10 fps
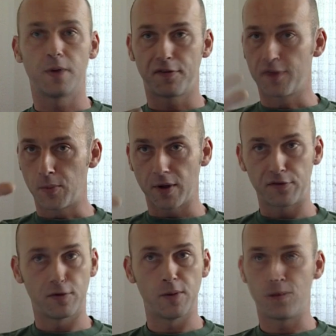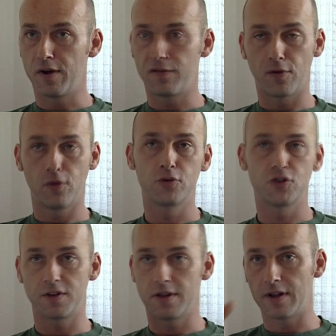passais par-dessus les plafonds.
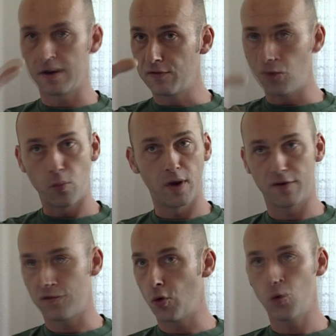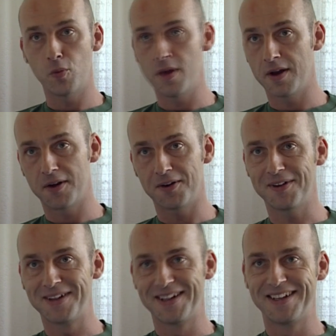J'étais dans les faux plafonds, bien.
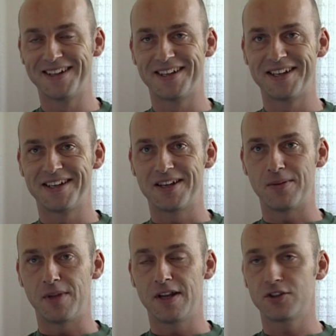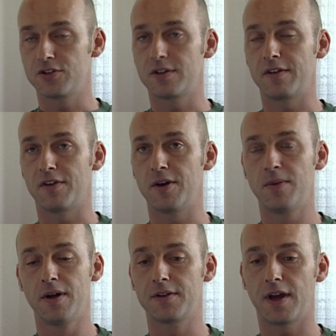Mais là, j'étais
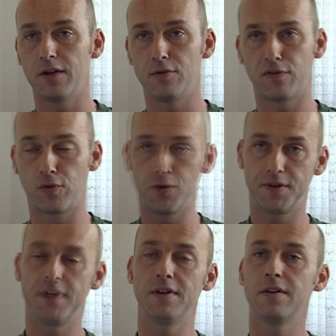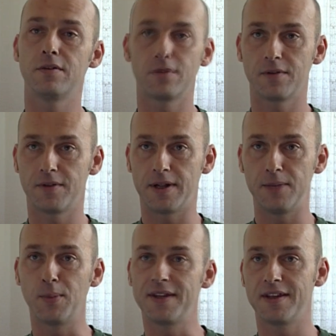vraiment en train de flotter euh, dans
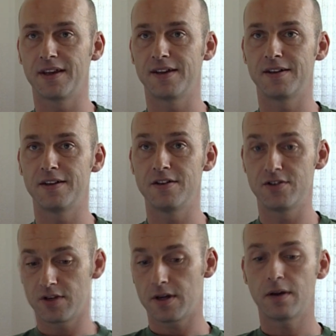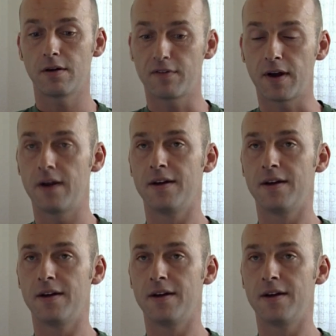l'immatériel déjà. Enfin,